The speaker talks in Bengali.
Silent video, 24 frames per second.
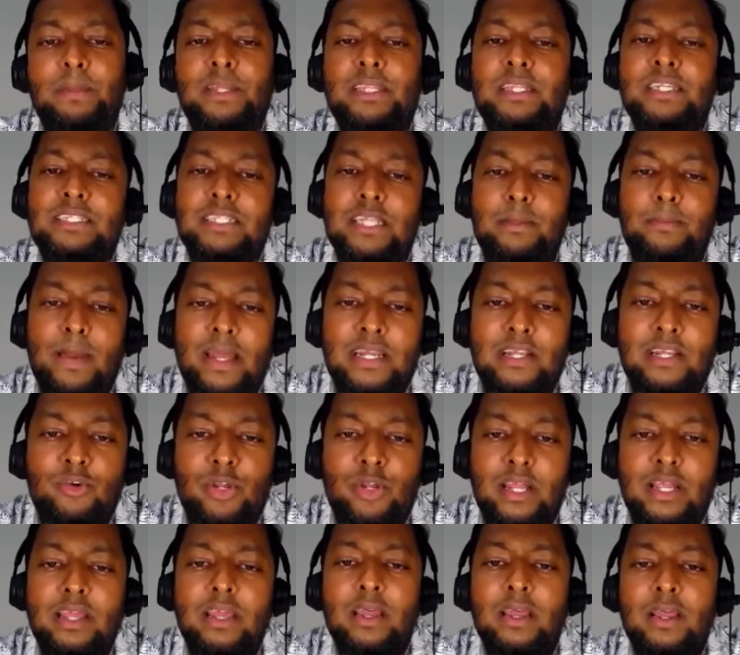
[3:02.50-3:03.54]
বিদেশে বাড়ি
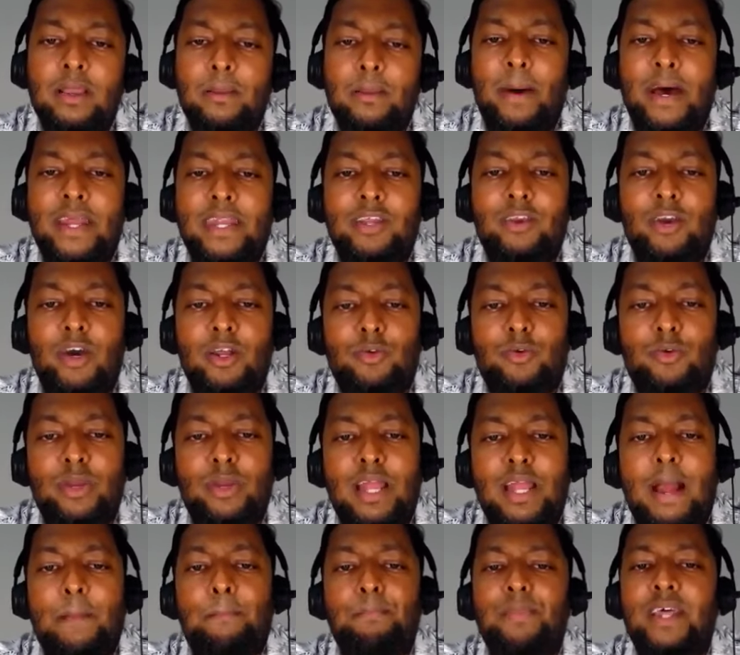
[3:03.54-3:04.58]
করে বাড়িঘর করে
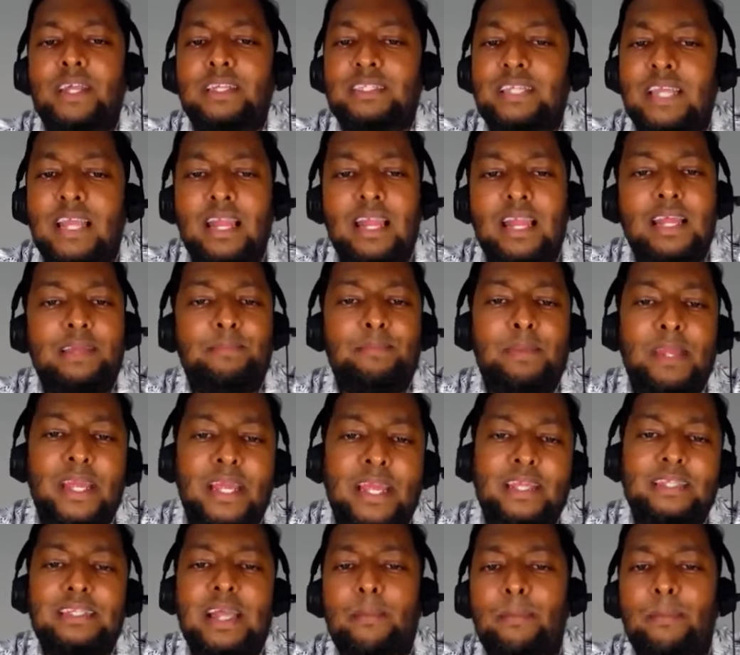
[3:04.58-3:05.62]
আপনার ছেলে মেয়ে
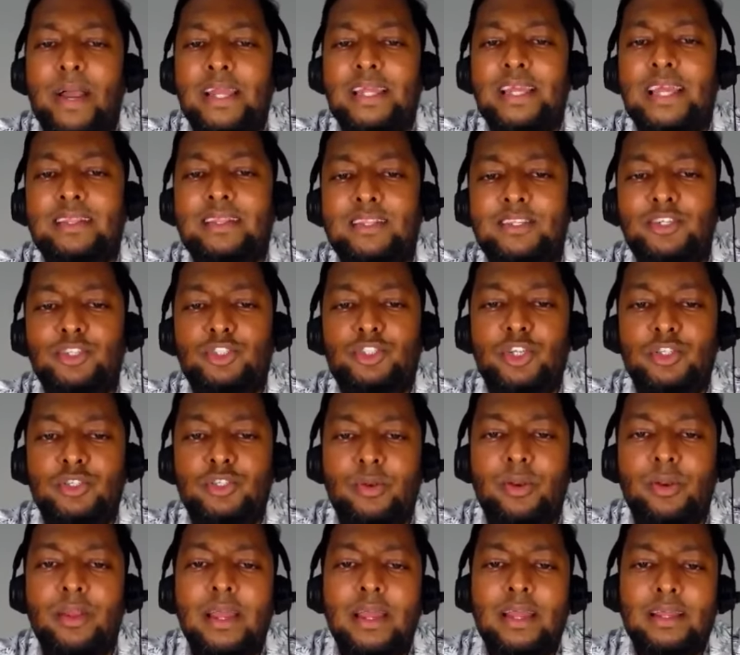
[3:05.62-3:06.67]
জামাই আত্মীয়
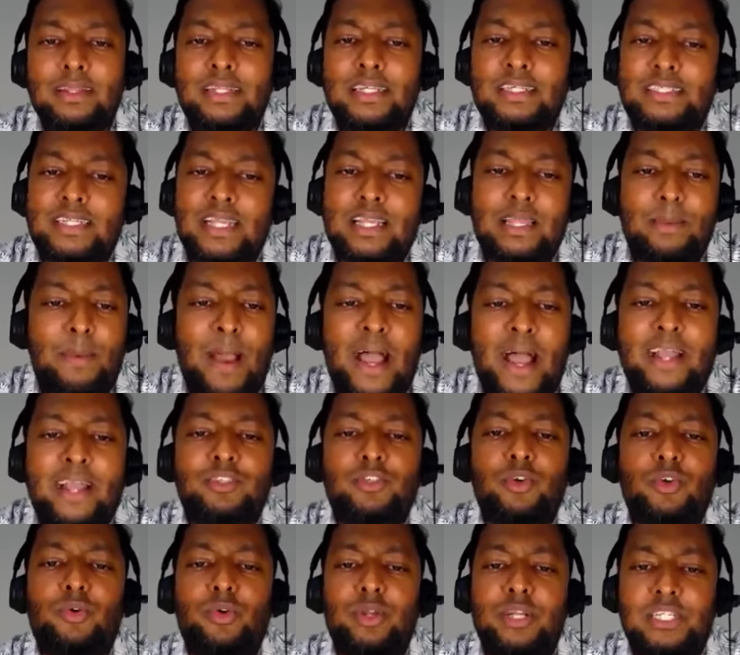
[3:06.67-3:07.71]
স্বজন দেশটাকে
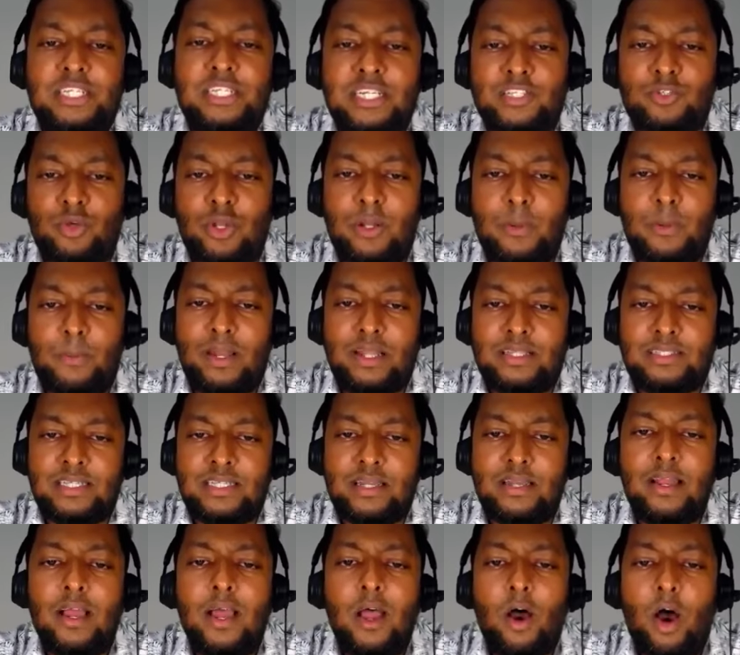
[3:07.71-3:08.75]
ভাগযোগ করে শেষ করে
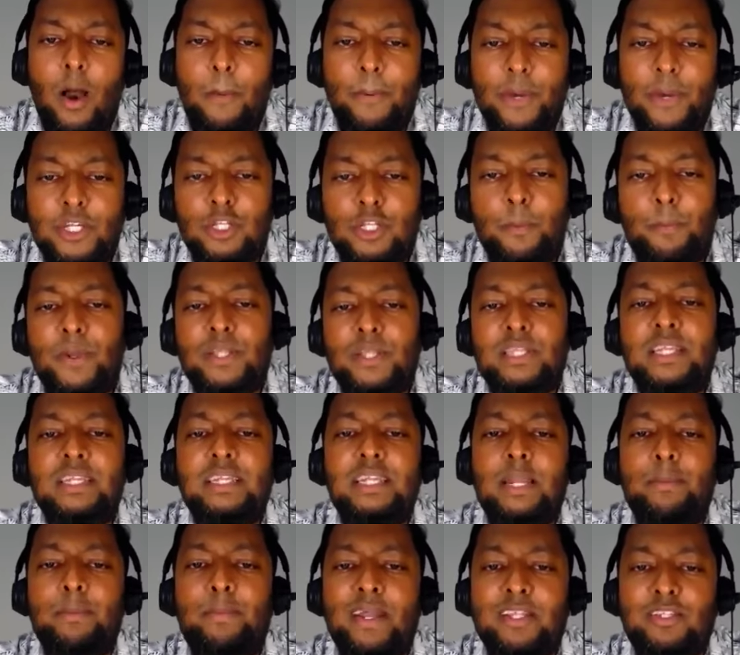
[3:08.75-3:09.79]
ফেলেছেন অবৈধ পথে
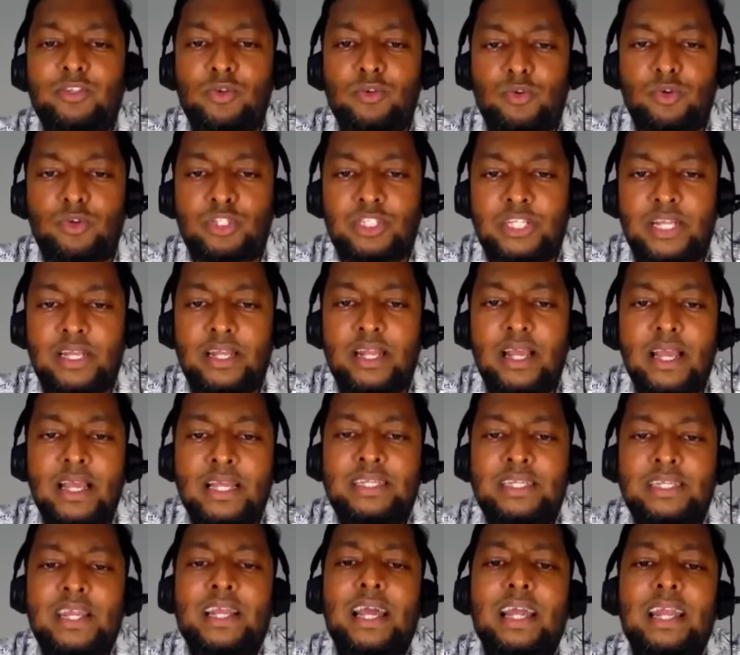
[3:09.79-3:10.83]
নির্বাচন করছেন
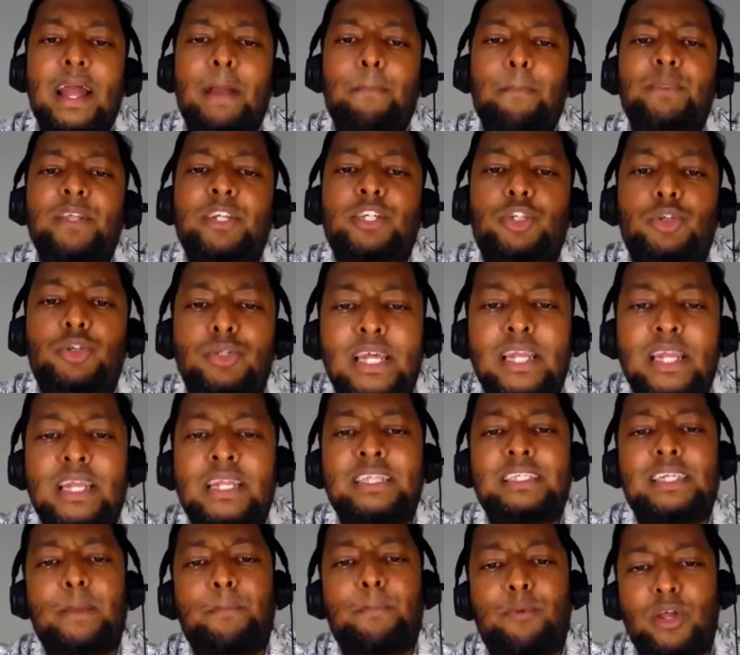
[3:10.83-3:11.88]
সেখানে আপনি সুদের
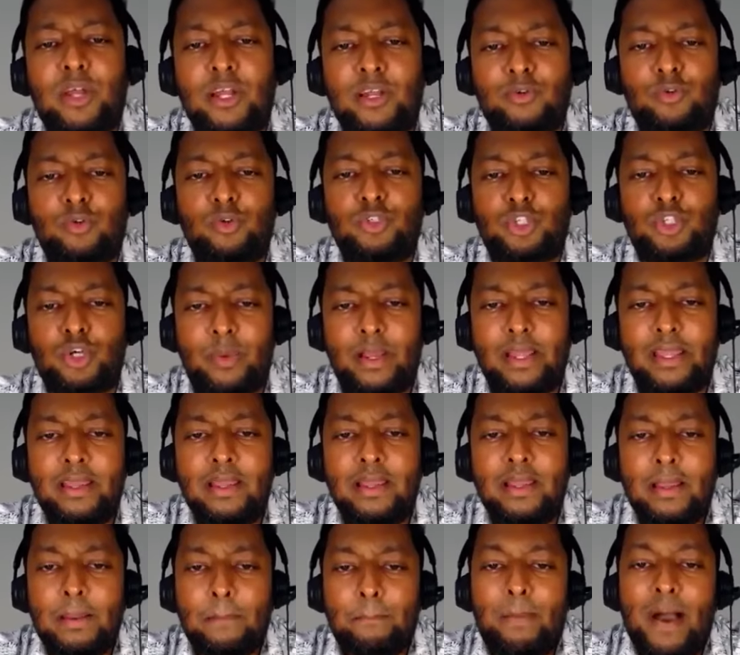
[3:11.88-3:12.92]
হিসাব করেন কোন সময়
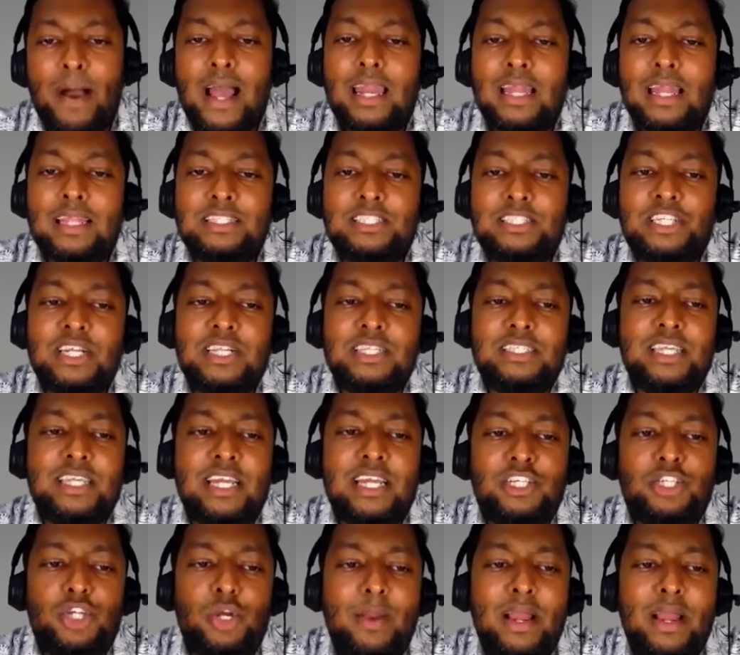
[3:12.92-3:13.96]
বাংলাদেশের
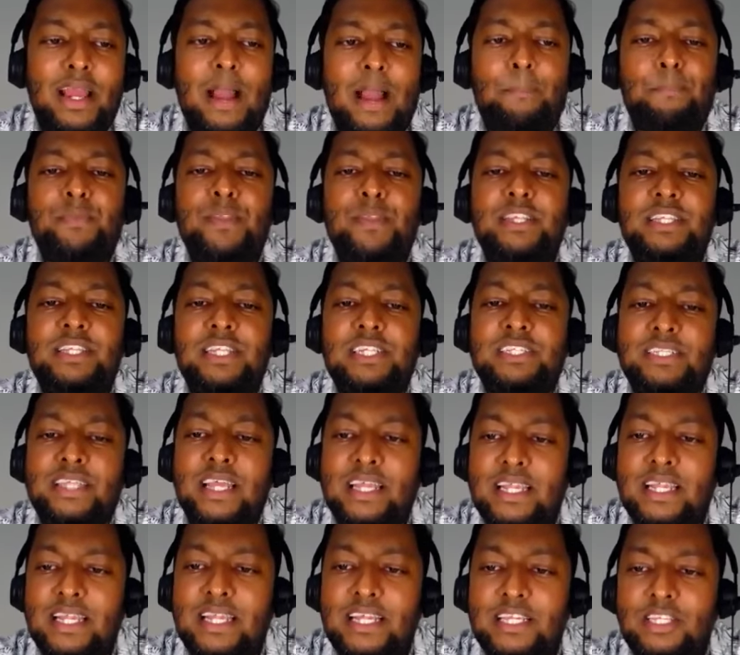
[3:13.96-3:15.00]
যেই সময়ে আপনি
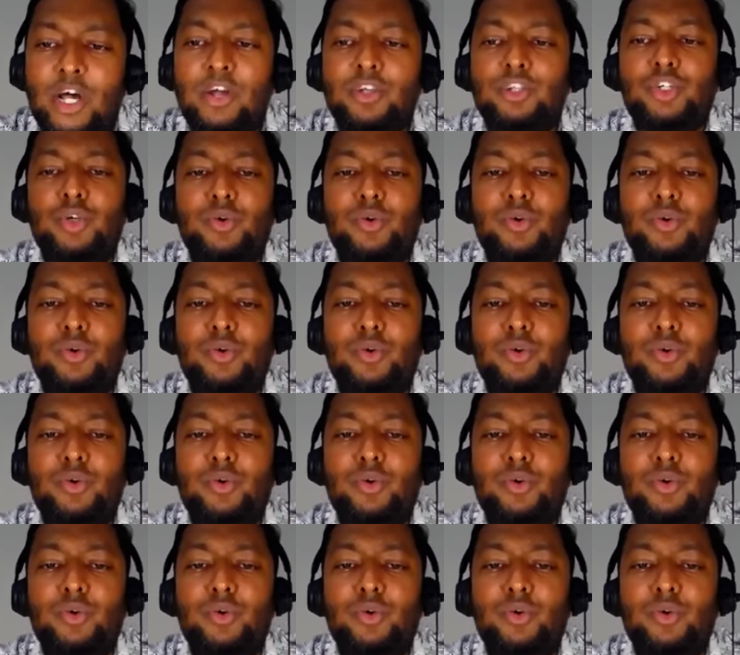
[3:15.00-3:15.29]
দেশটাকেই ধ্বংস